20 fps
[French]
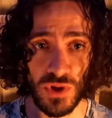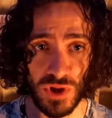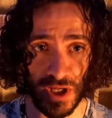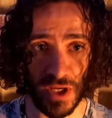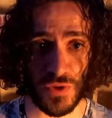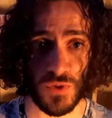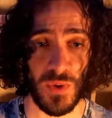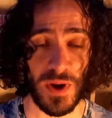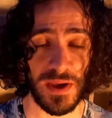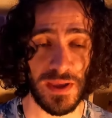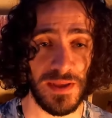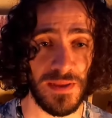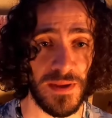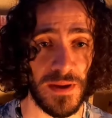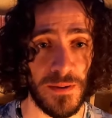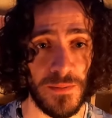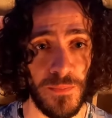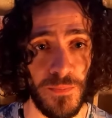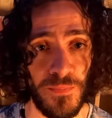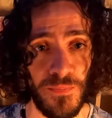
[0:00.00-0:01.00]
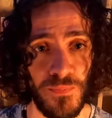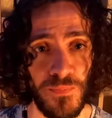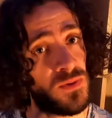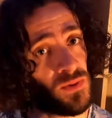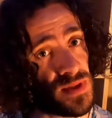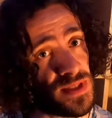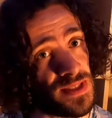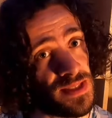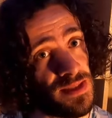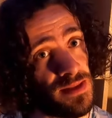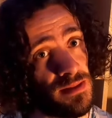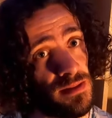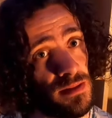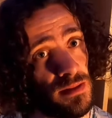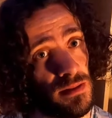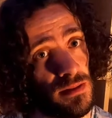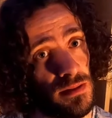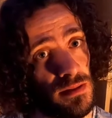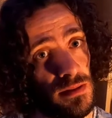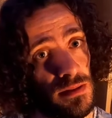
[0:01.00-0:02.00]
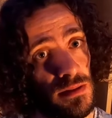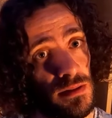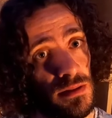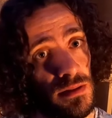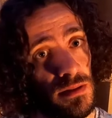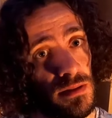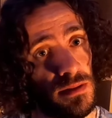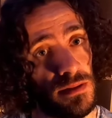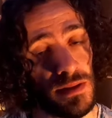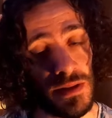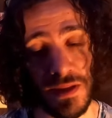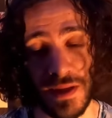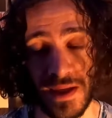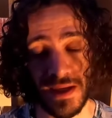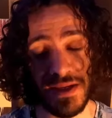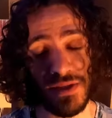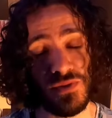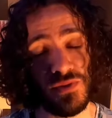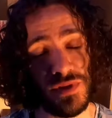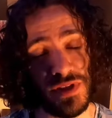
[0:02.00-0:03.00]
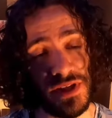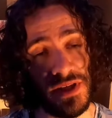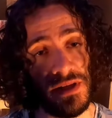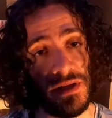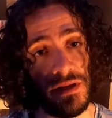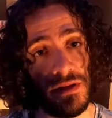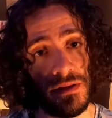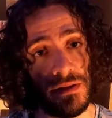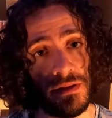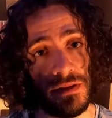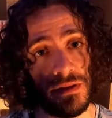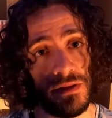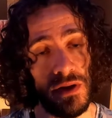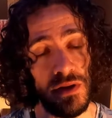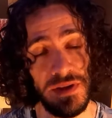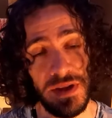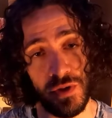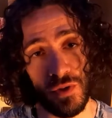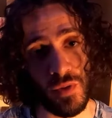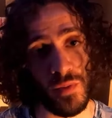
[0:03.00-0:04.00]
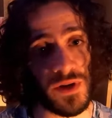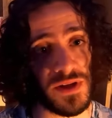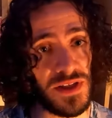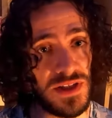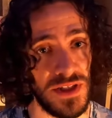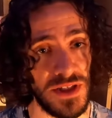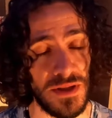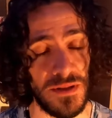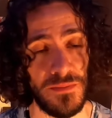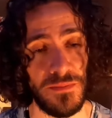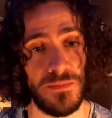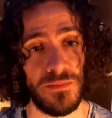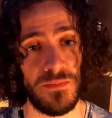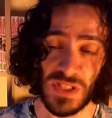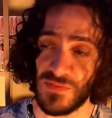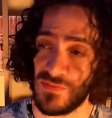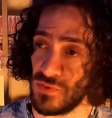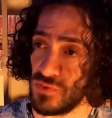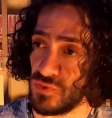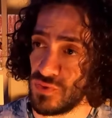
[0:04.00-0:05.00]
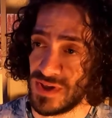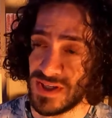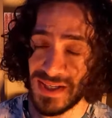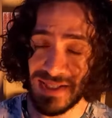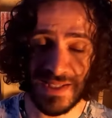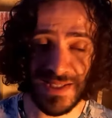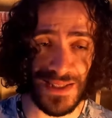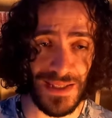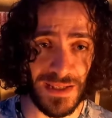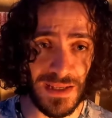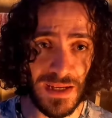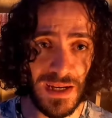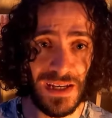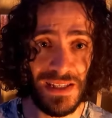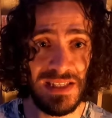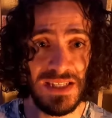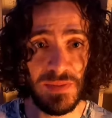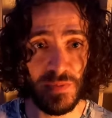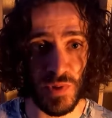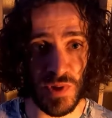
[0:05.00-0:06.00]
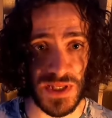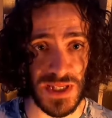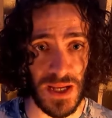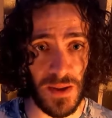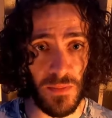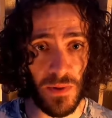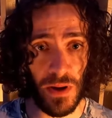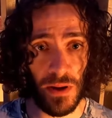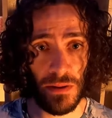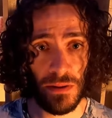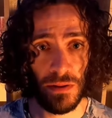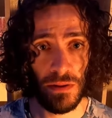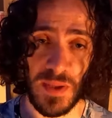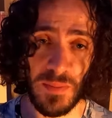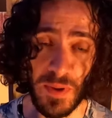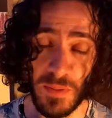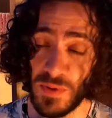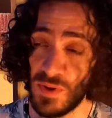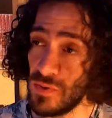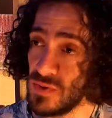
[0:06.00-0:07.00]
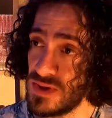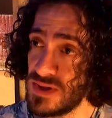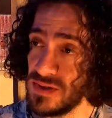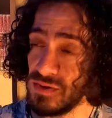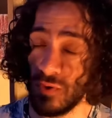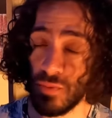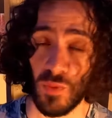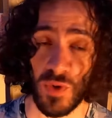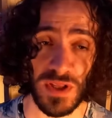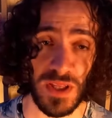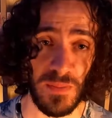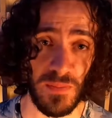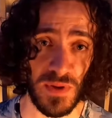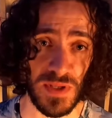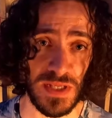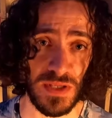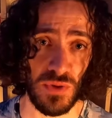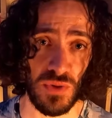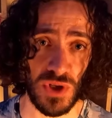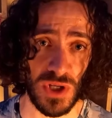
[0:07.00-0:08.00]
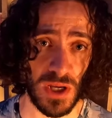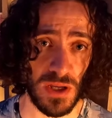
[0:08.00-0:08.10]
le chien de Akita, et aussi très utile lors des combats ninja. C'est devenu quasi indispensable, ça permet aussi de moins dépenser de